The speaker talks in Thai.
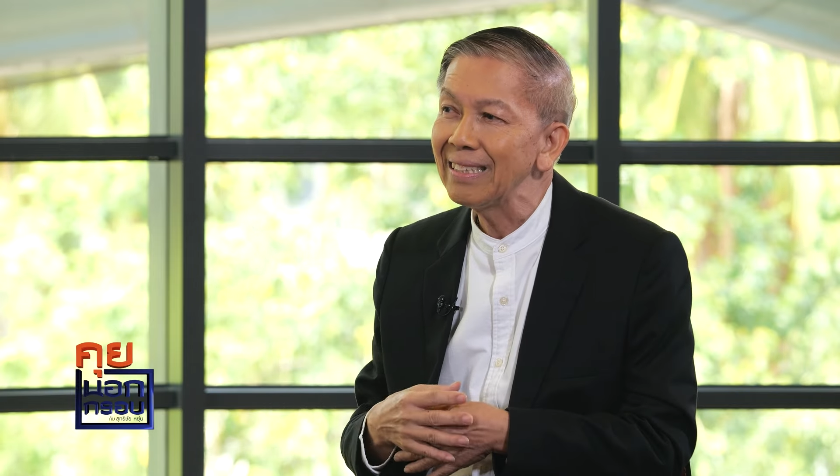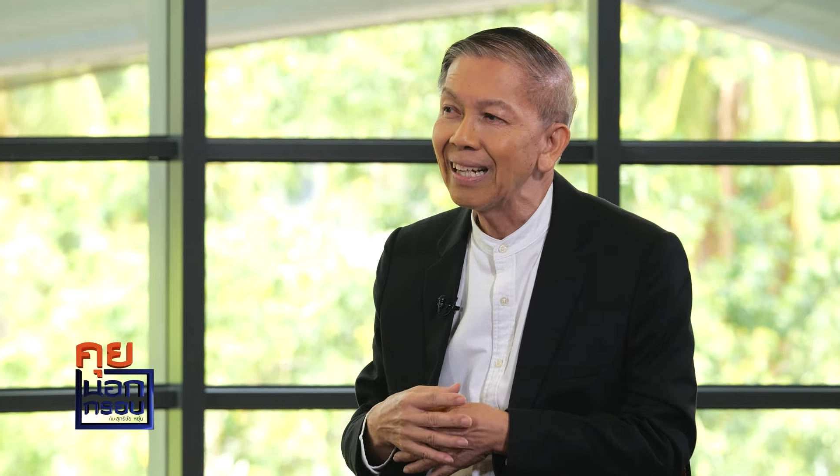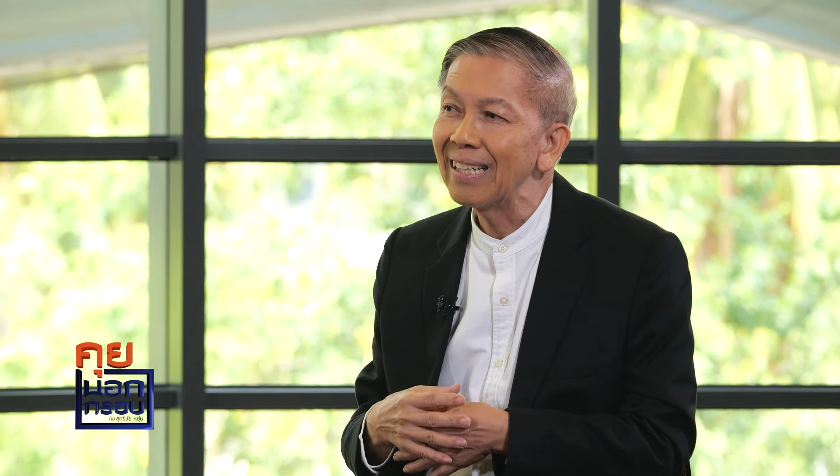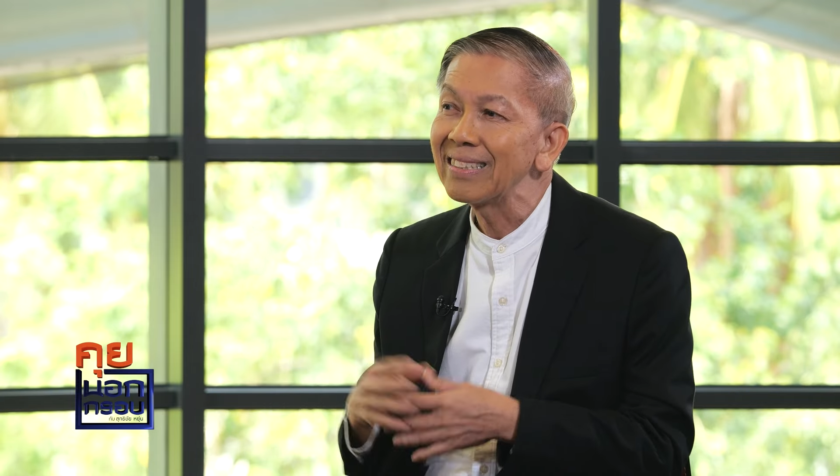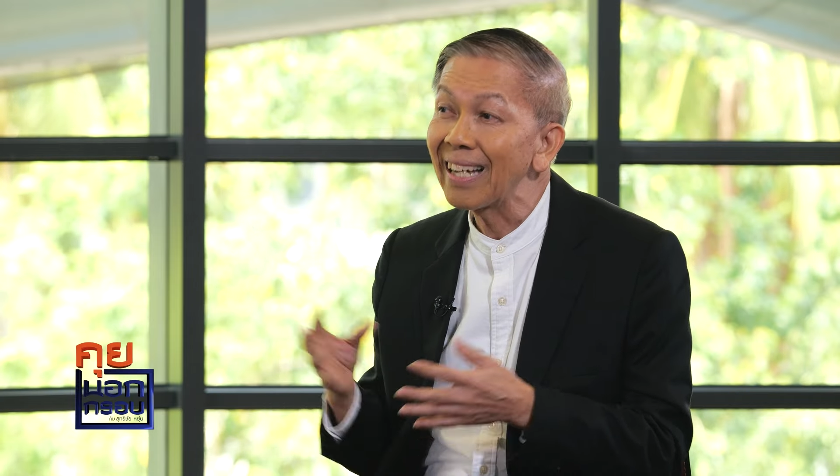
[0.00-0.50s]
เนี่
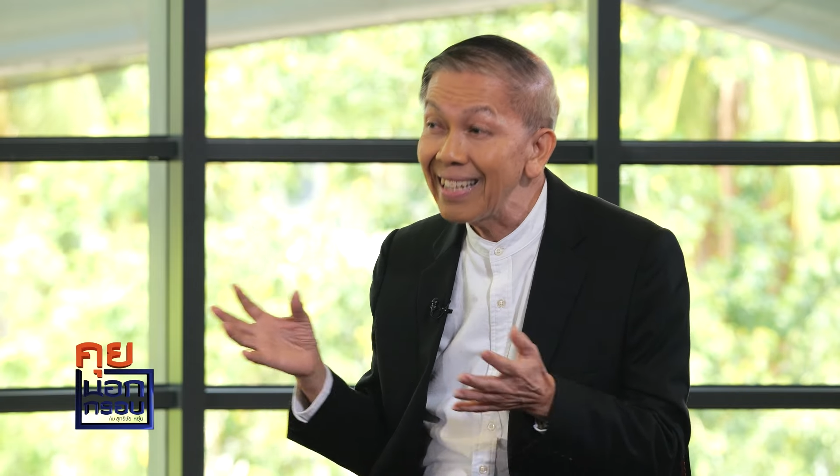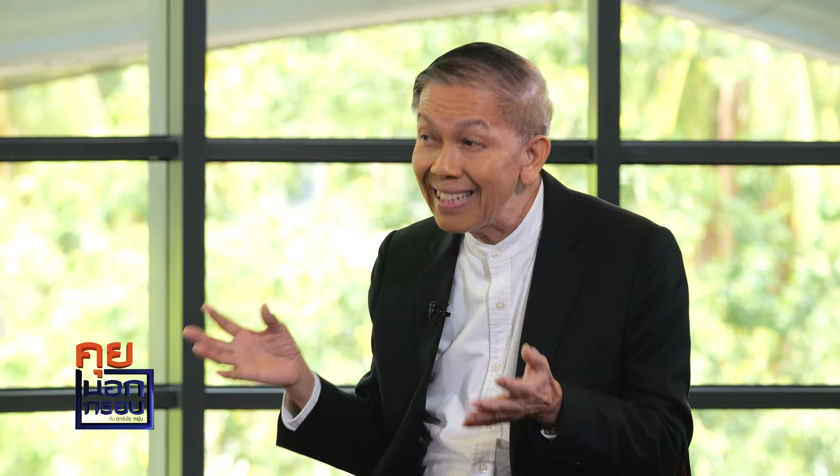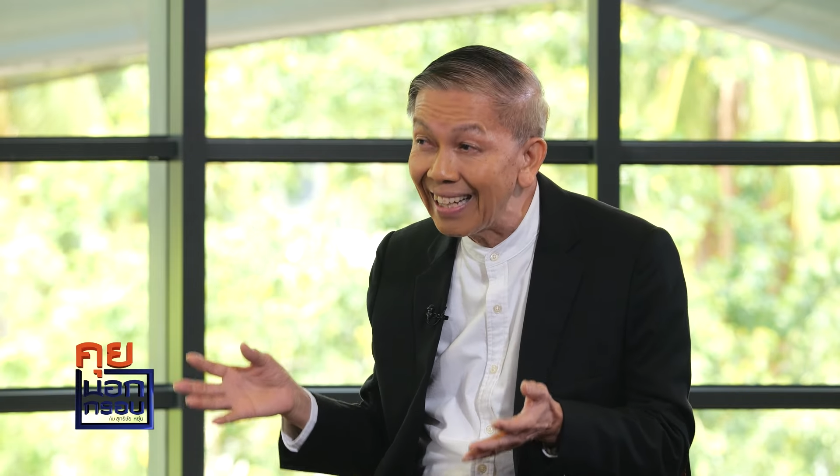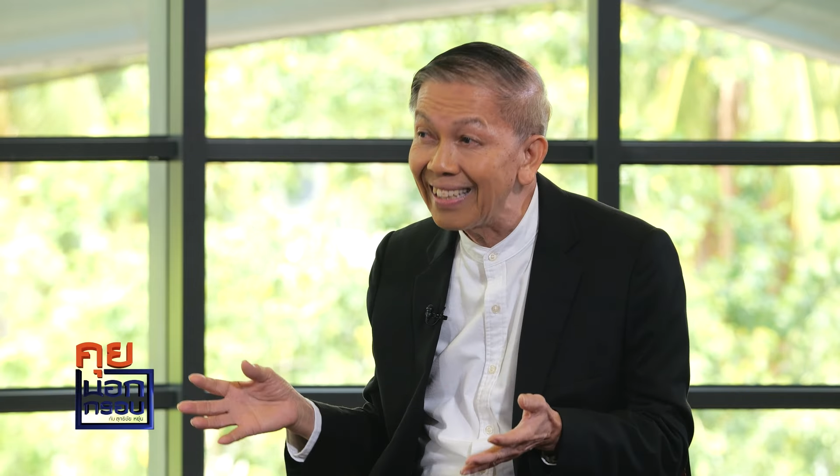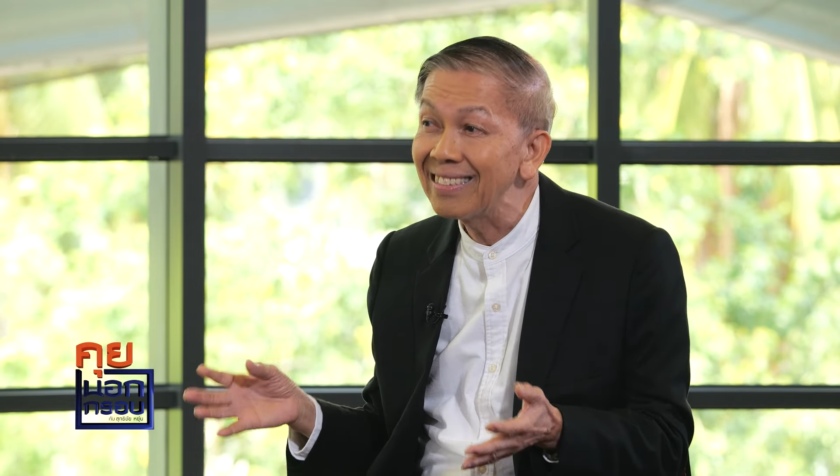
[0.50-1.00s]
ยจะได้
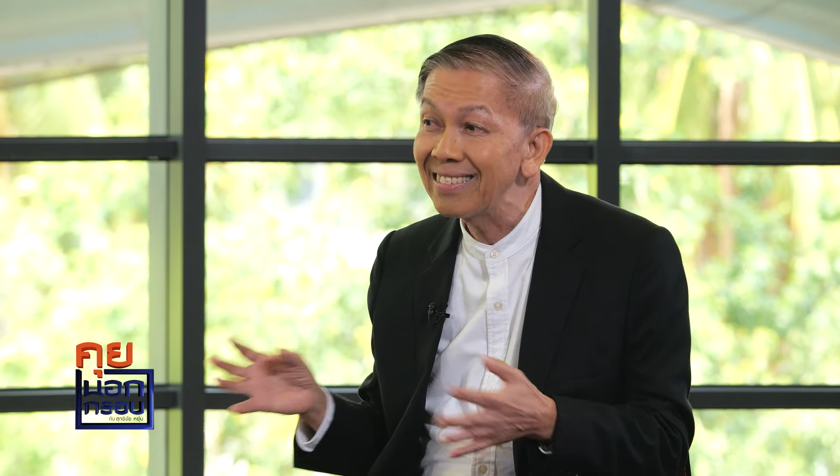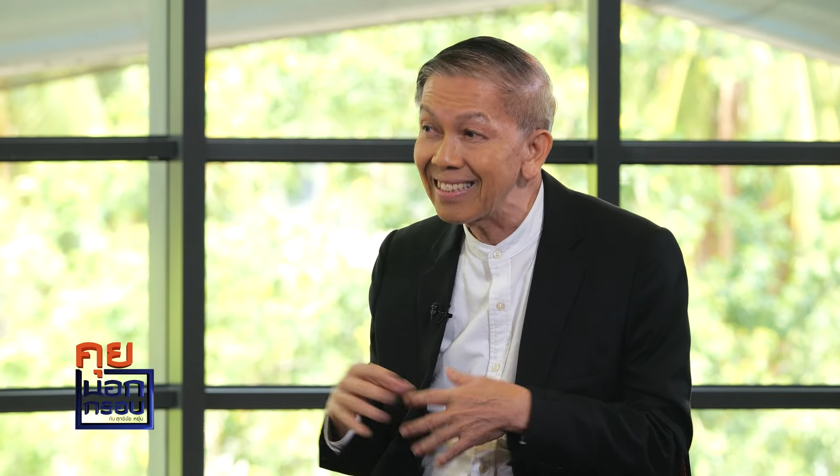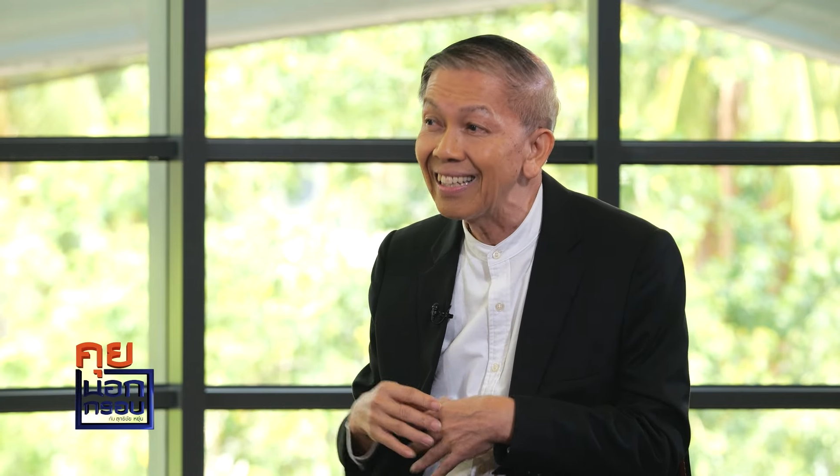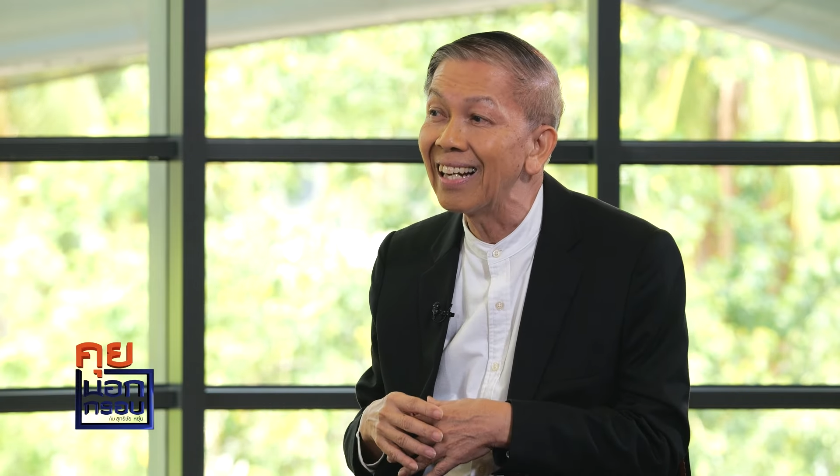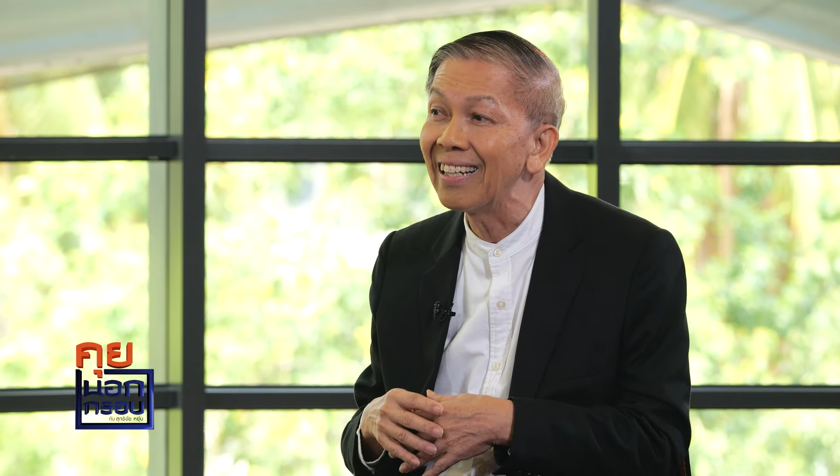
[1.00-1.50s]
เห็น
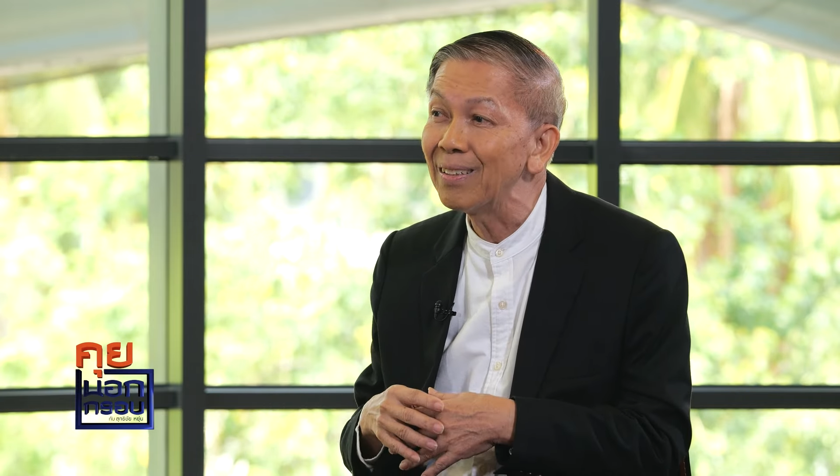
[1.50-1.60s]
เสียง